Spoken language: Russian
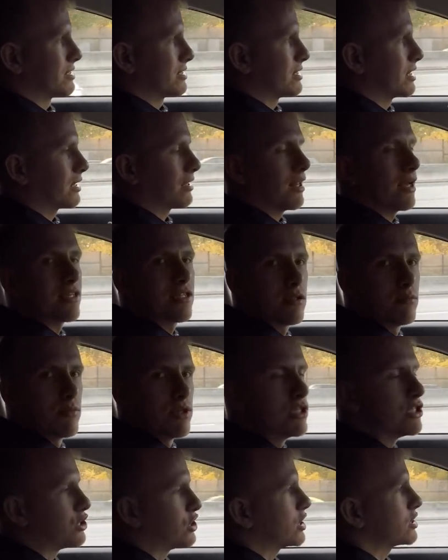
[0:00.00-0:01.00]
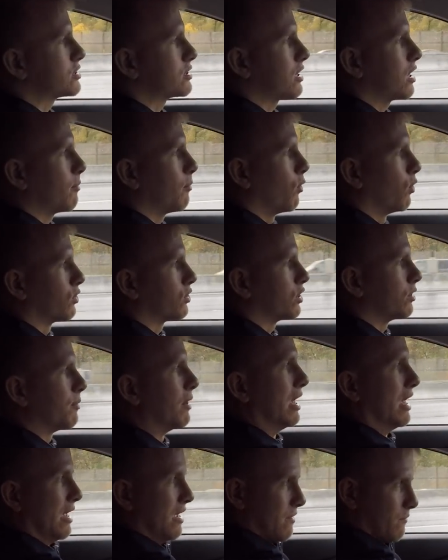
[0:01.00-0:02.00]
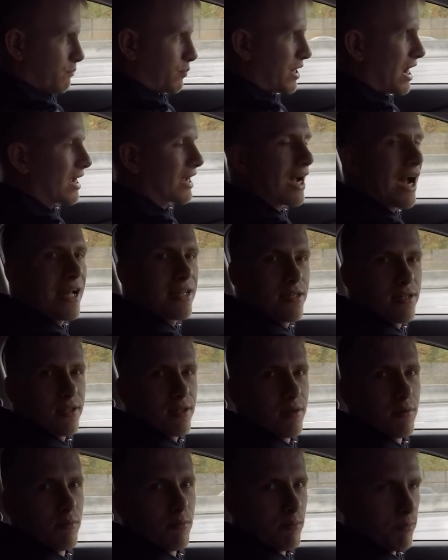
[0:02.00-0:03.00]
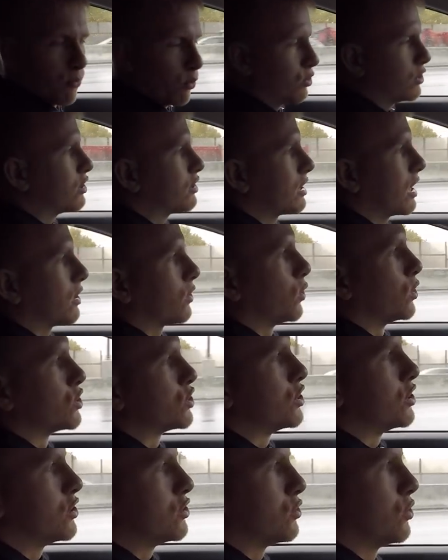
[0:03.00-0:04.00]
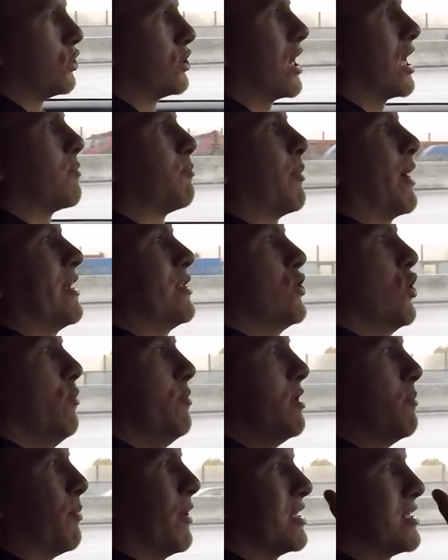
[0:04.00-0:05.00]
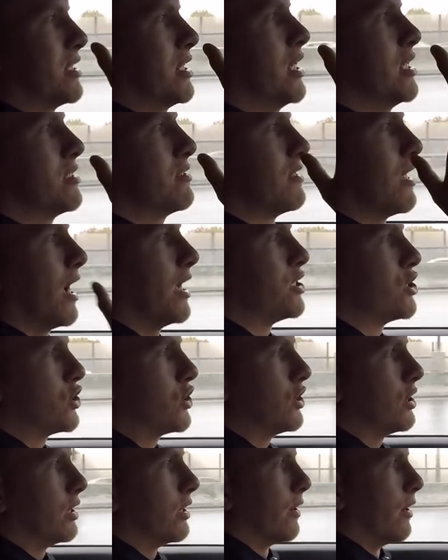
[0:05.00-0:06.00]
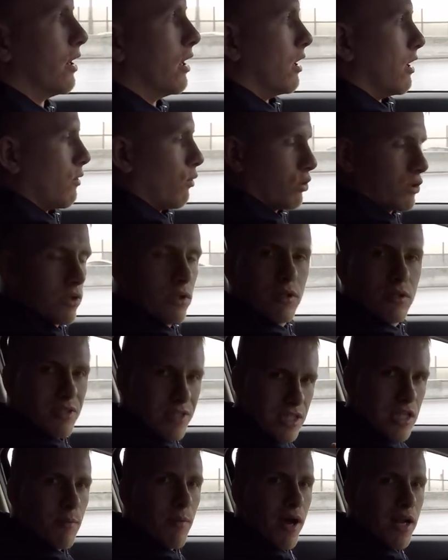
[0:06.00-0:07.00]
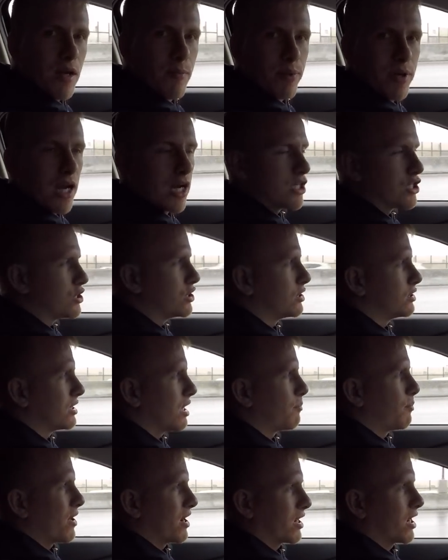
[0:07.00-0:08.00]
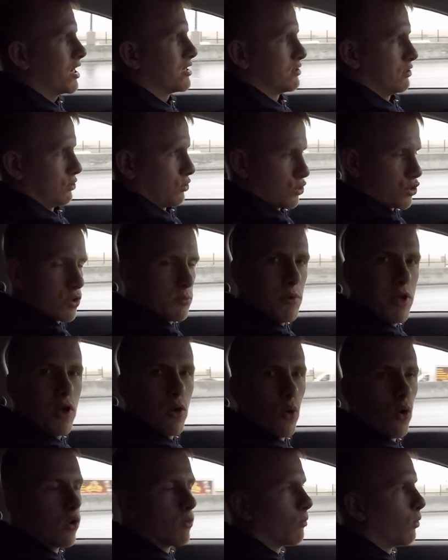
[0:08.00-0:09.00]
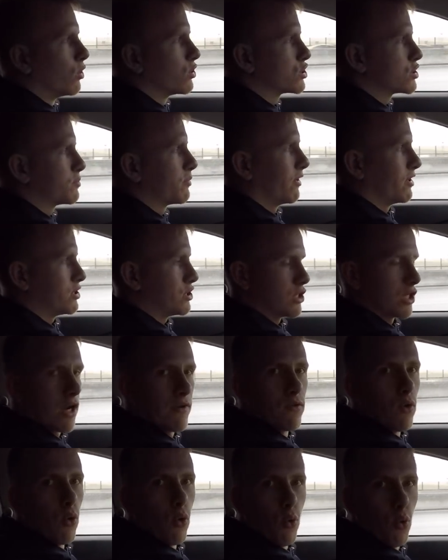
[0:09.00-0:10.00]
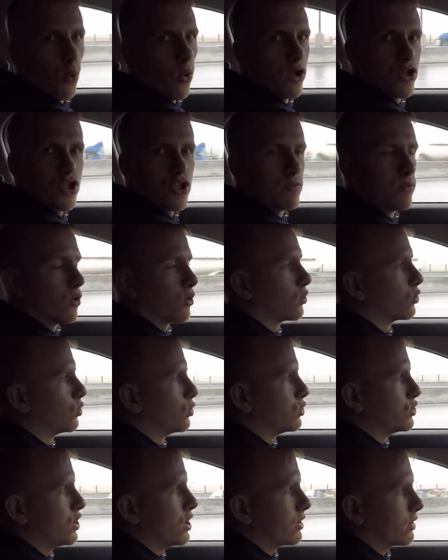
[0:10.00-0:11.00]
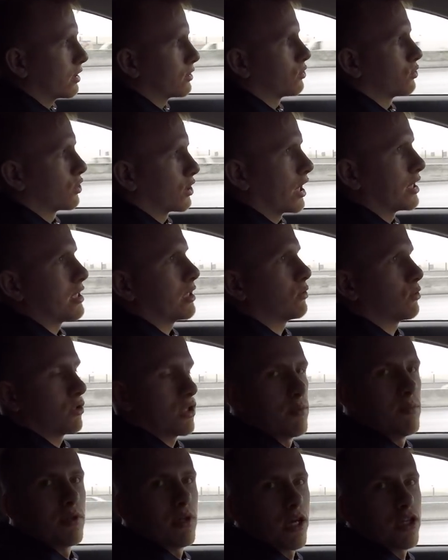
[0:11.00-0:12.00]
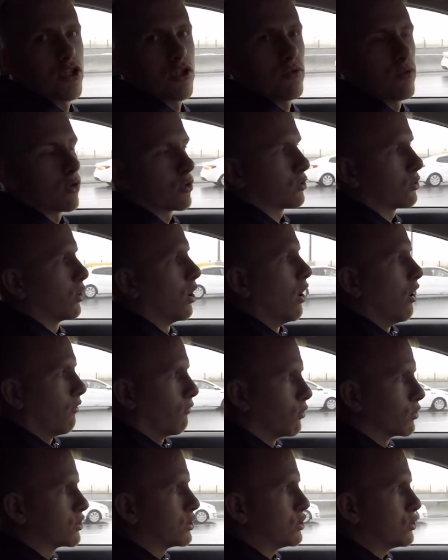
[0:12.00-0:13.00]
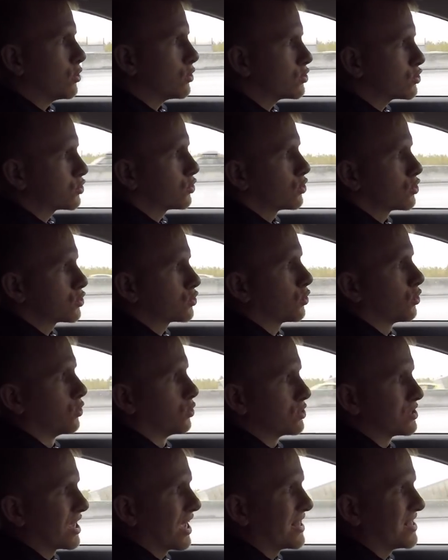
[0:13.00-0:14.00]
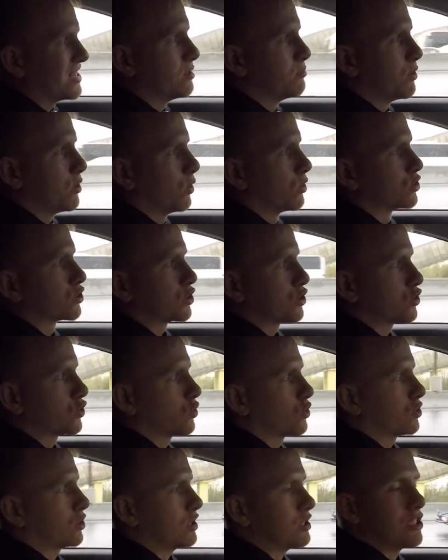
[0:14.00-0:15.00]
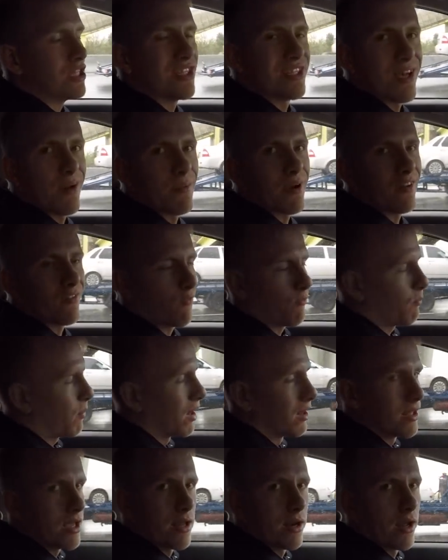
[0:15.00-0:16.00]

с C-классом мы сейчас и работаем. Прокатит, будет хороший результат. Пойдем непосредственно А4. А вот снимали про А4, да, показывали то, что миллион может быть, все равно очень много людей, которые хотят вот именно А4. Вот ее что-что, но ну, за 1 миллион 600 тысяч забрать вполне